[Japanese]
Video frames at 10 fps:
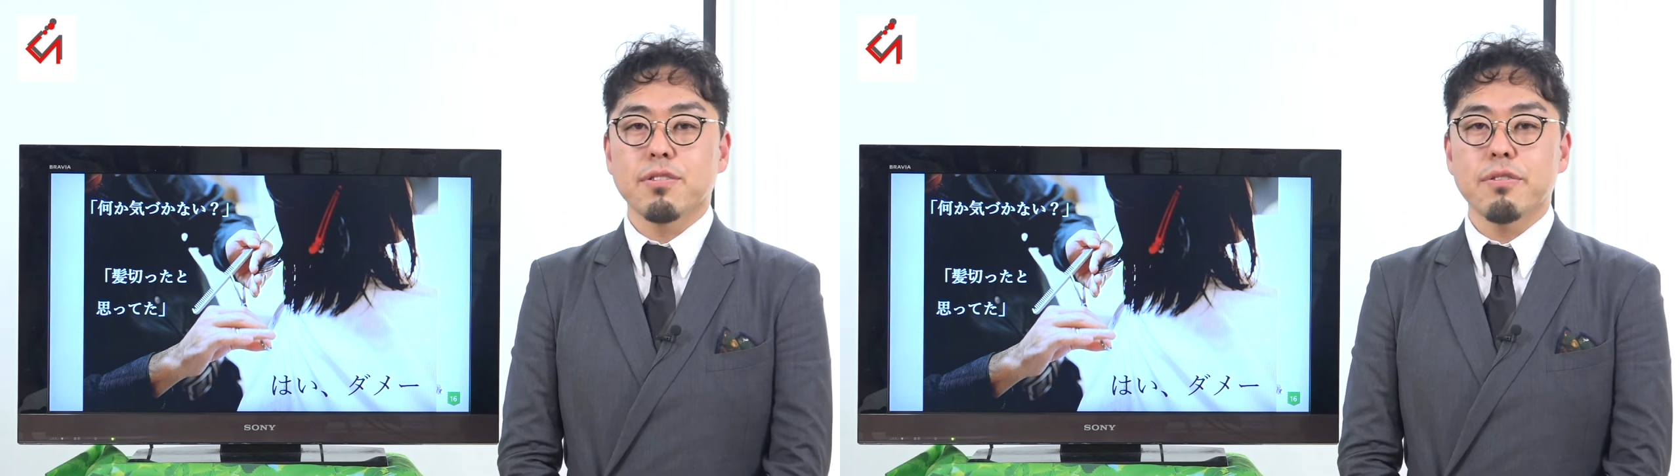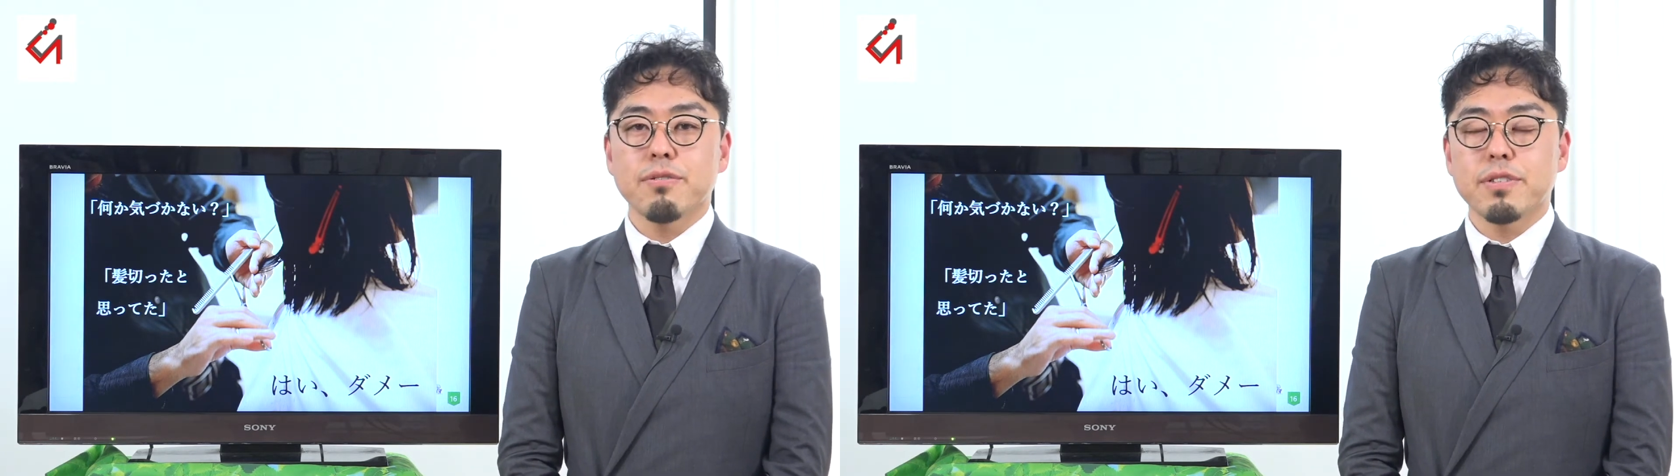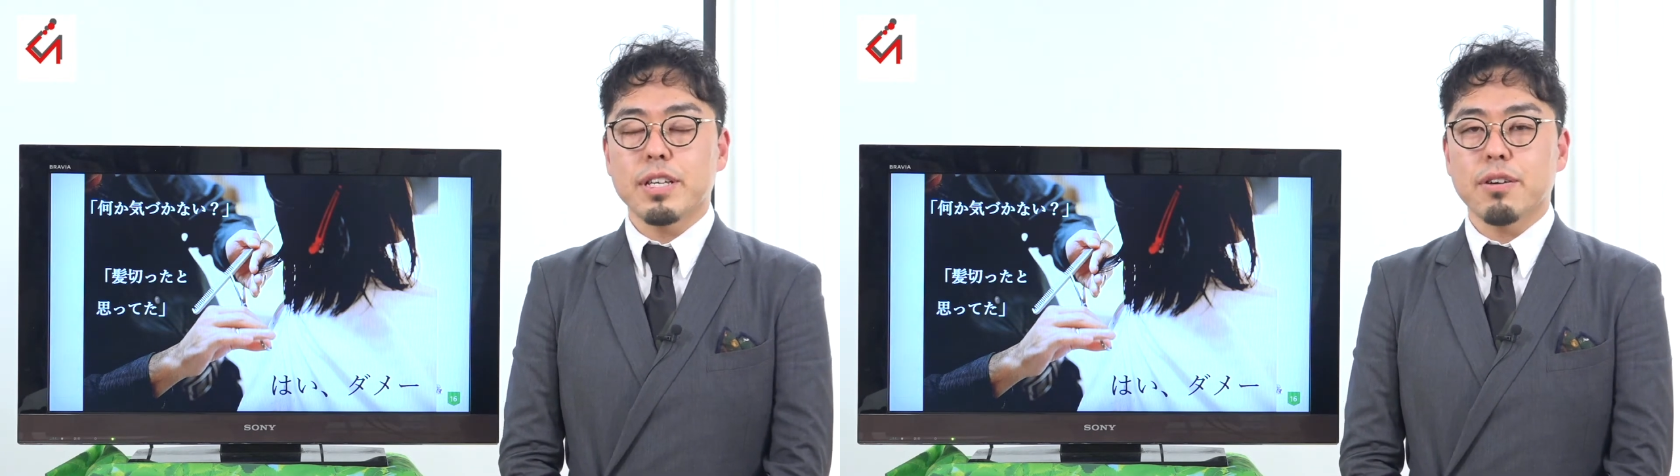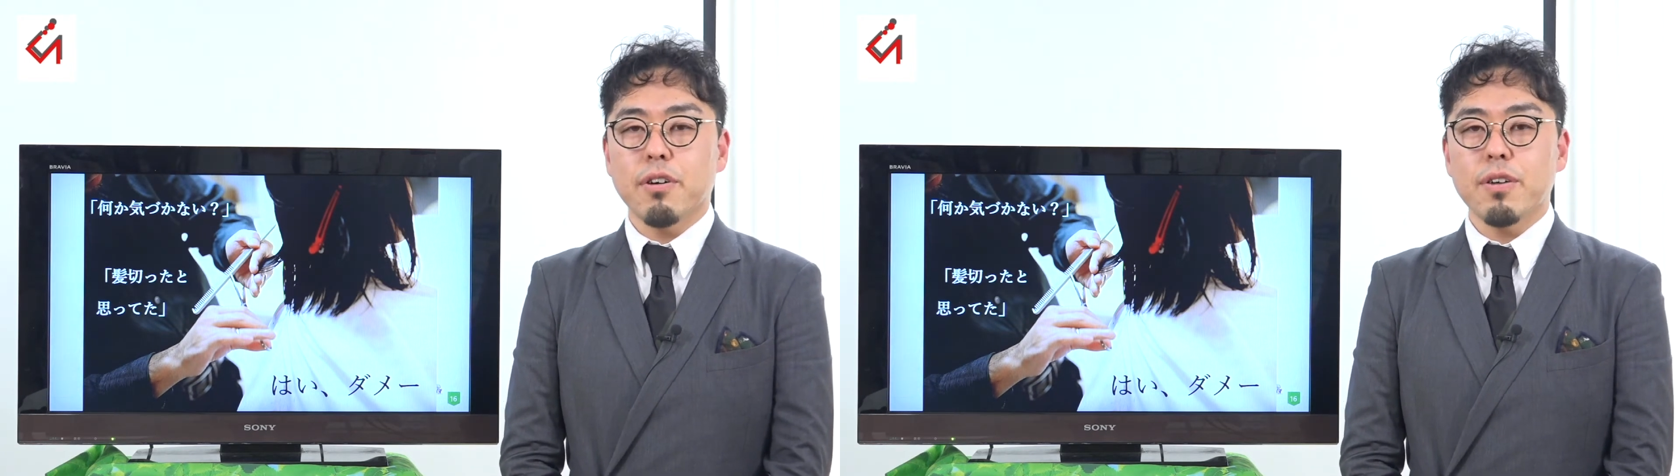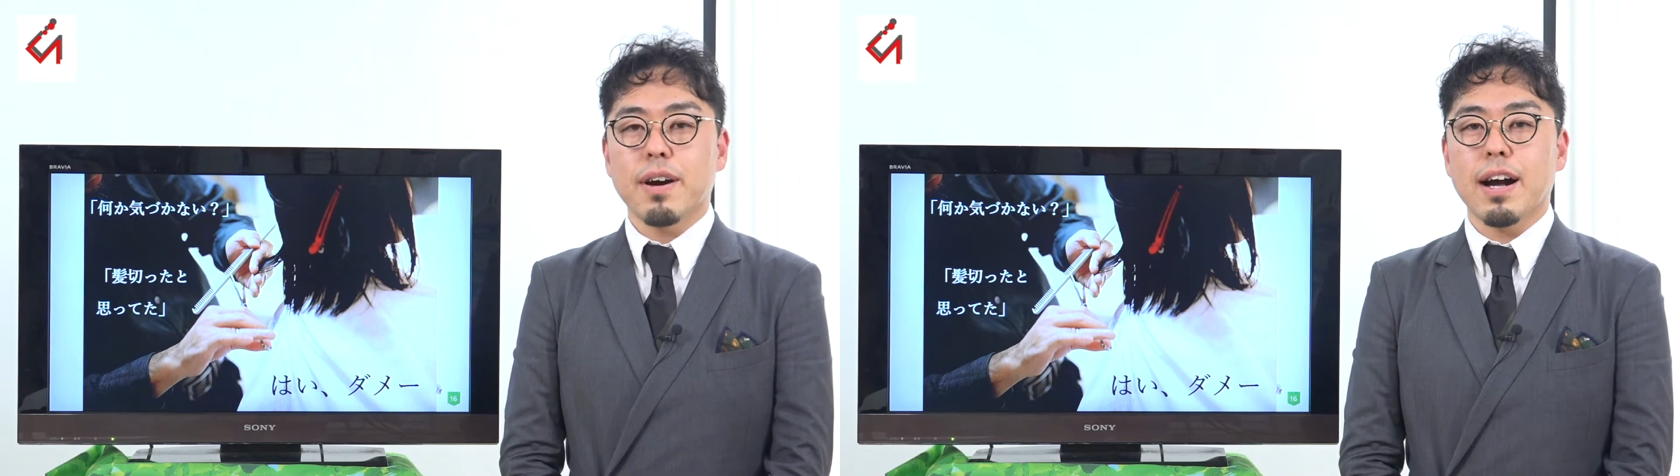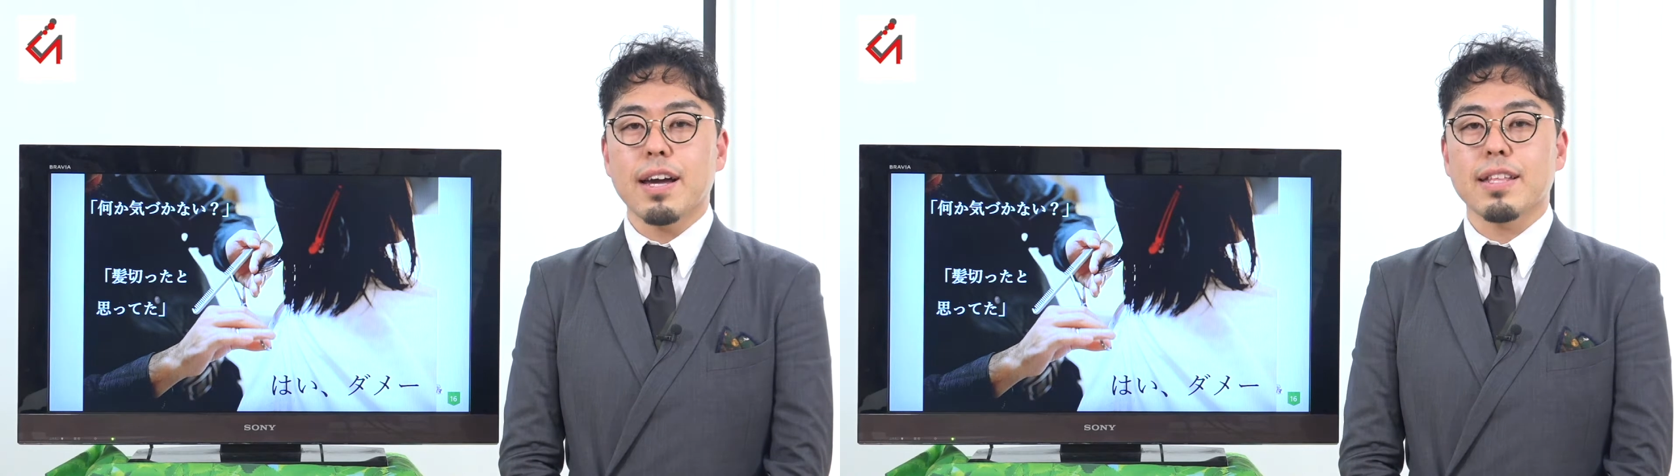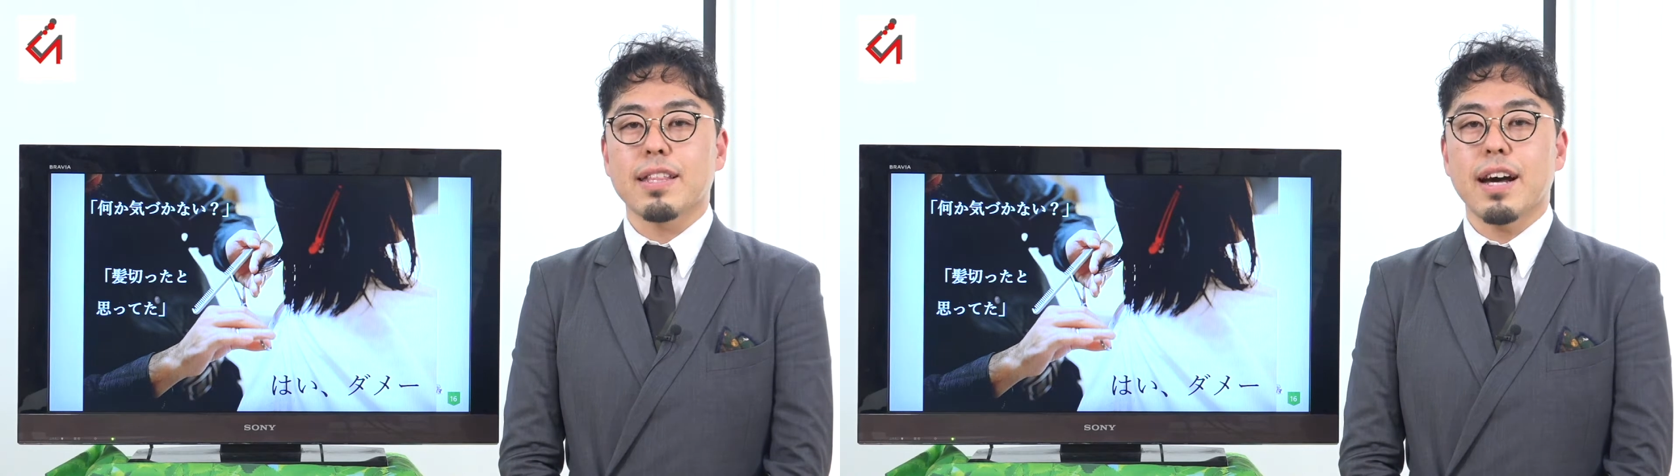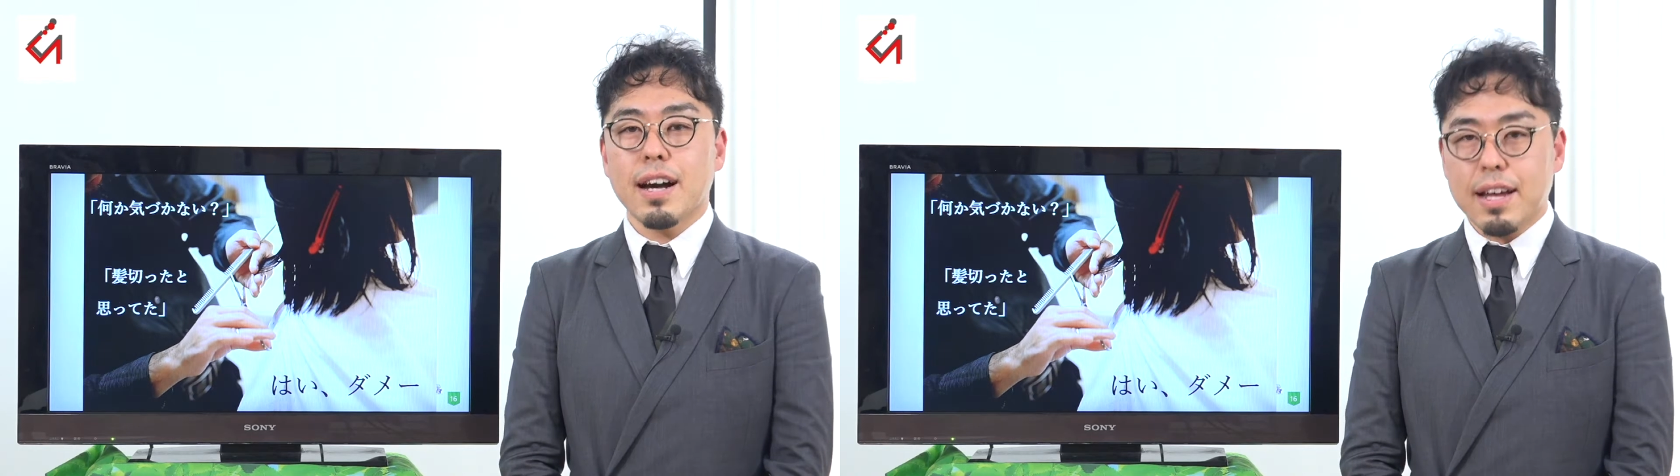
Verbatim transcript: そういうふうに声はかけてな